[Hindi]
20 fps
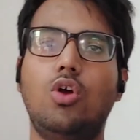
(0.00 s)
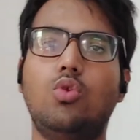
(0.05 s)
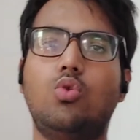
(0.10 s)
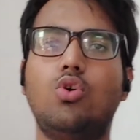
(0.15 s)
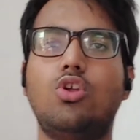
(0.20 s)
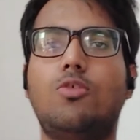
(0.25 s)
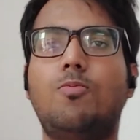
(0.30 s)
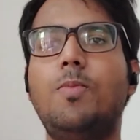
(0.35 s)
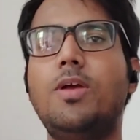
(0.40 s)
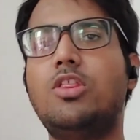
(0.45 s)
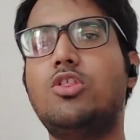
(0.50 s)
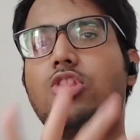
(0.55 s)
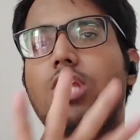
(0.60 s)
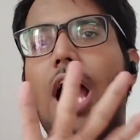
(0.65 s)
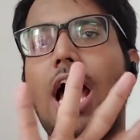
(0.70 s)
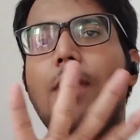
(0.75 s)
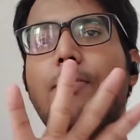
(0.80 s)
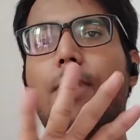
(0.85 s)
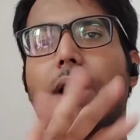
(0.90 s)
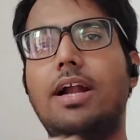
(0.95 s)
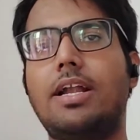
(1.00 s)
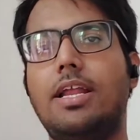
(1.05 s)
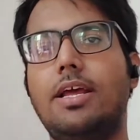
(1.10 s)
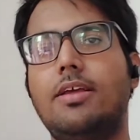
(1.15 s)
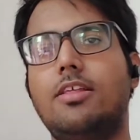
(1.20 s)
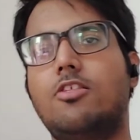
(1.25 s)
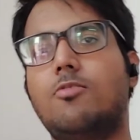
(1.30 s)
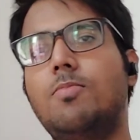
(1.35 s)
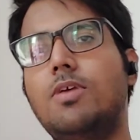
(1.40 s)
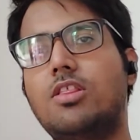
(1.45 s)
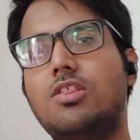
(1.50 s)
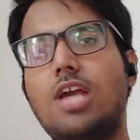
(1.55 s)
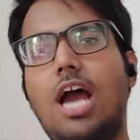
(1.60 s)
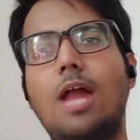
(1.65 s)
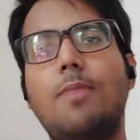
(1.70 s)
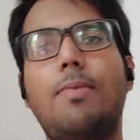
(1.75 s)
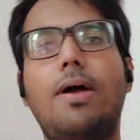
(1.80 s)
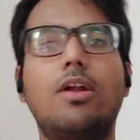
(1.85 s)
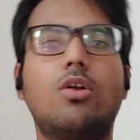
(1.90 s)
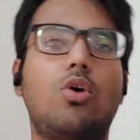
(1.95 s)
तो इसमें चार पार्ट है इसमें चार
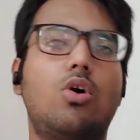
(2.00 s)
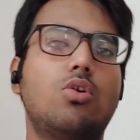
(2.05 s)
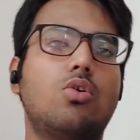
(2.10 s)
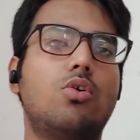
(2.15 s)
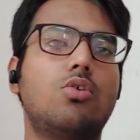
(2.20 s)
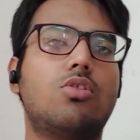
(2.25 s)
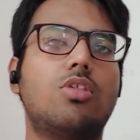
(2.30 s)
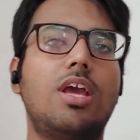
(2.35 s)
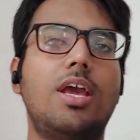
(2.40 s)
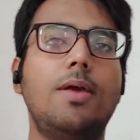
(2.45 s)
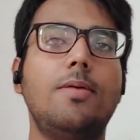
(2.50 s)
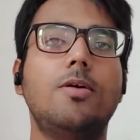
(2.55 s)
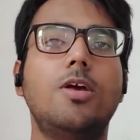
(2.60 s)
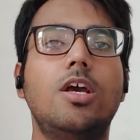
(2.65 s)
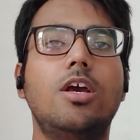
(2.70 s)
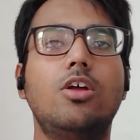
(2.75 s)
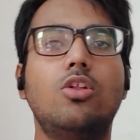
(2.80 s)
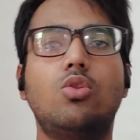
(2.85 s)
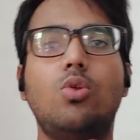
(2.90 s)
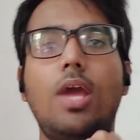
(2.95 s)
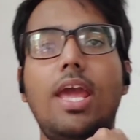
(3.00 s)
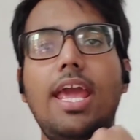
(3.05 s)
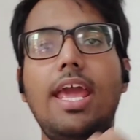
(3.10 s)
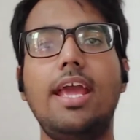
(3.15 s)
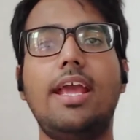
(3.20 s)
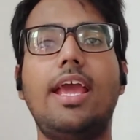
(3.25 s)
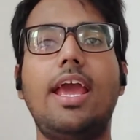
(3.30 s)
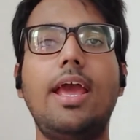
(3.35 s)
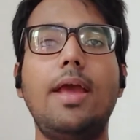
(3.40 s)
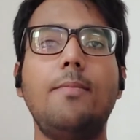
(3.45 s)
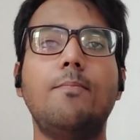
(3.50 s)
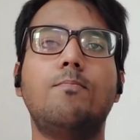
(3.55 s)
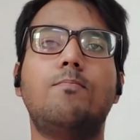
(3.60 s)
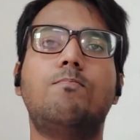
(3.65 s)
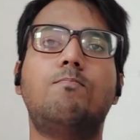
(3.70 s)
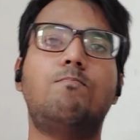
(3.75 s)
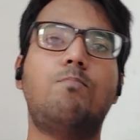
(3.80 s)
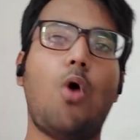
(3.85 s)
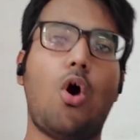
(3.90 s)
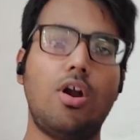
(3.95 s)
पार्ट कौन कौन से हैं तो एक है
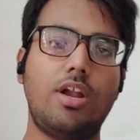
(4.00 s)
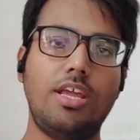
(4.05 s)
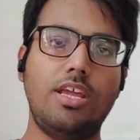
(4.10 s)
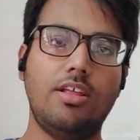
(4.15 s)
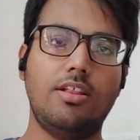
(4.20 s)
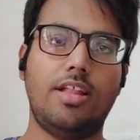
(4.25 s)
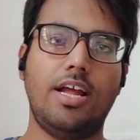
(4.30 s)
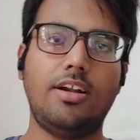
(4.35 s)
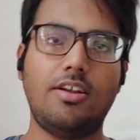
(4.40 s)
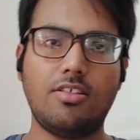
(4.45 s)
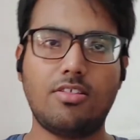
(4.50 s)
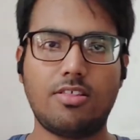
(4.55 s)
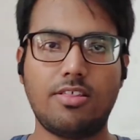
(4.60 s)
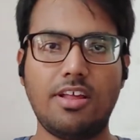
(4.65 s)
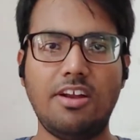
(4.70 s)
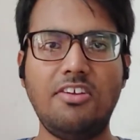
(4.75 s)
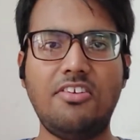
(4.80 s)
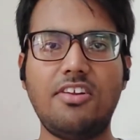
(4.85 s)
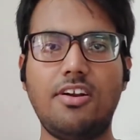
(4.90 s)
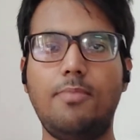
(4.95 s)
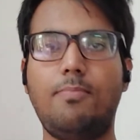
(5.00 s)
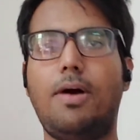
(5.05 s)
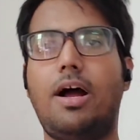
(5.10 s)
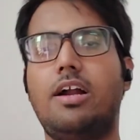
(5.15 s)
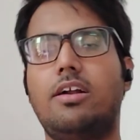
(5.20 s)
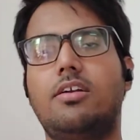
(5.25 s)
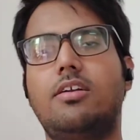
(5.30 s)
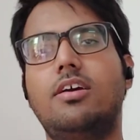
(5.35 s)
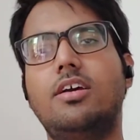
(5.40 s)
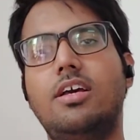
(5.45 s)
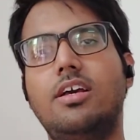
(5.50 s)
बॉडी दैट इज सेंट्रल पार्ट